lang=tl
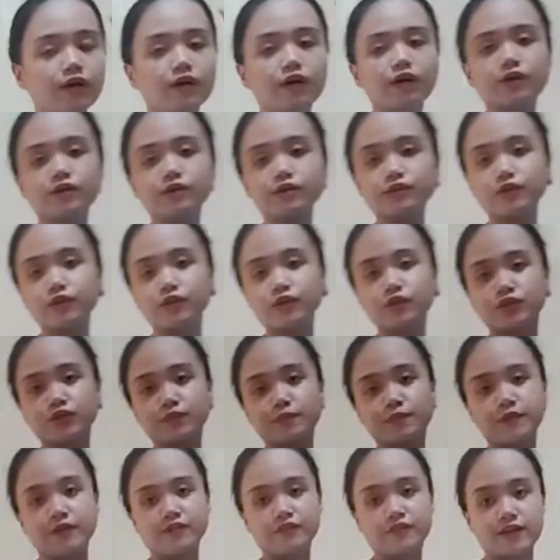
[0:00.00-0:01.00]
Also, to
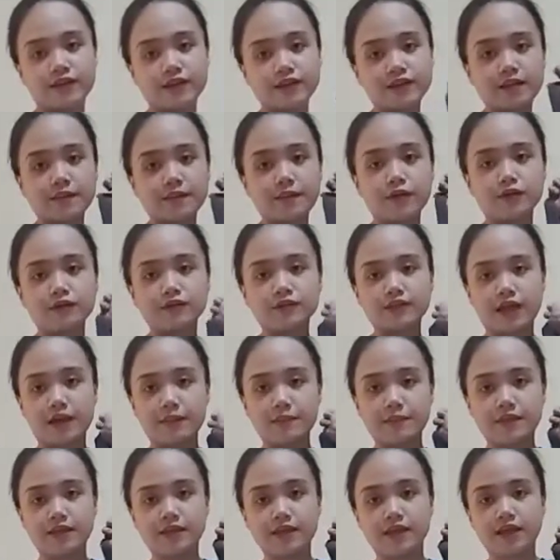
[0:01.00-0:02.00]
prevent na
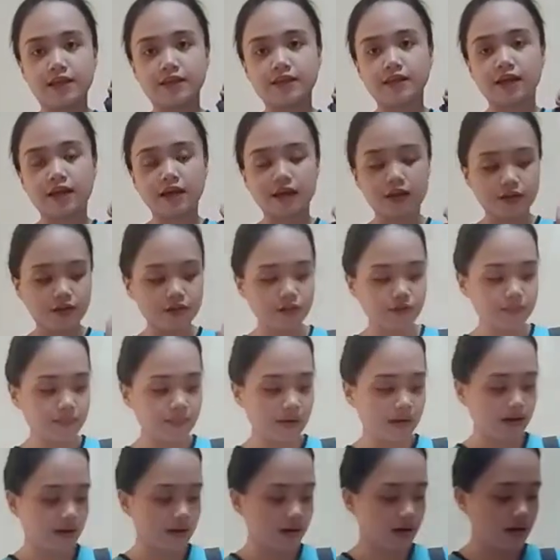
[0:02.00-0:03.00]
makontaminate yung
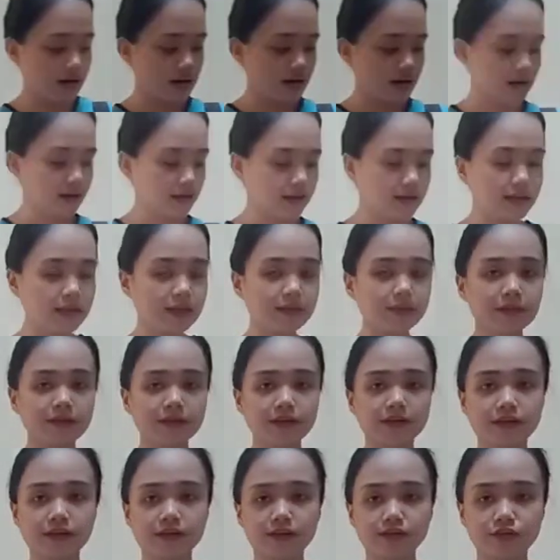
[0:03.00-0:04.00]
mga clean
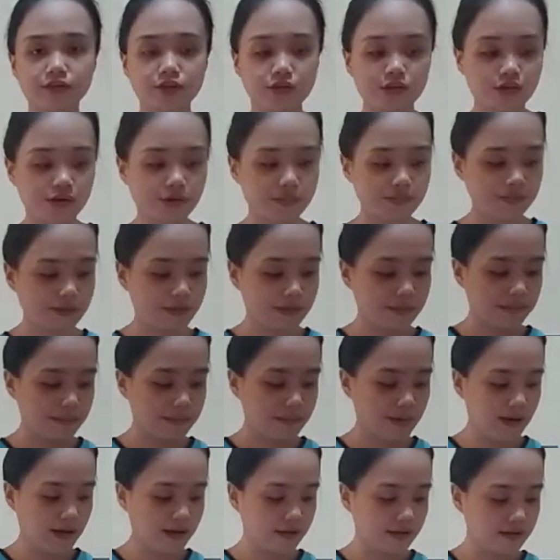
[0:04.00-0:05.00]
material sa loob ng
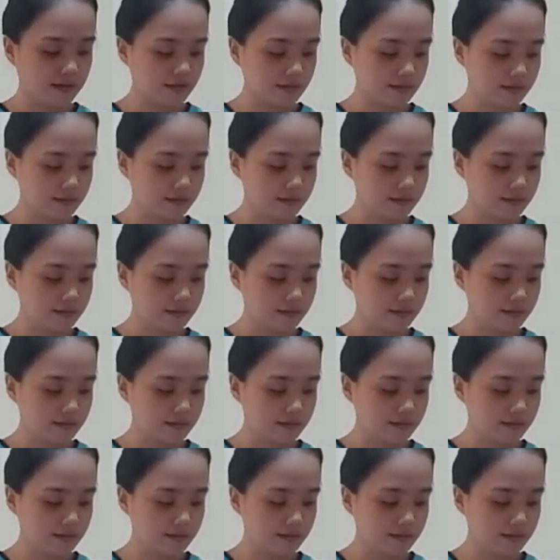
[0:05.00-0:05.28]
bag.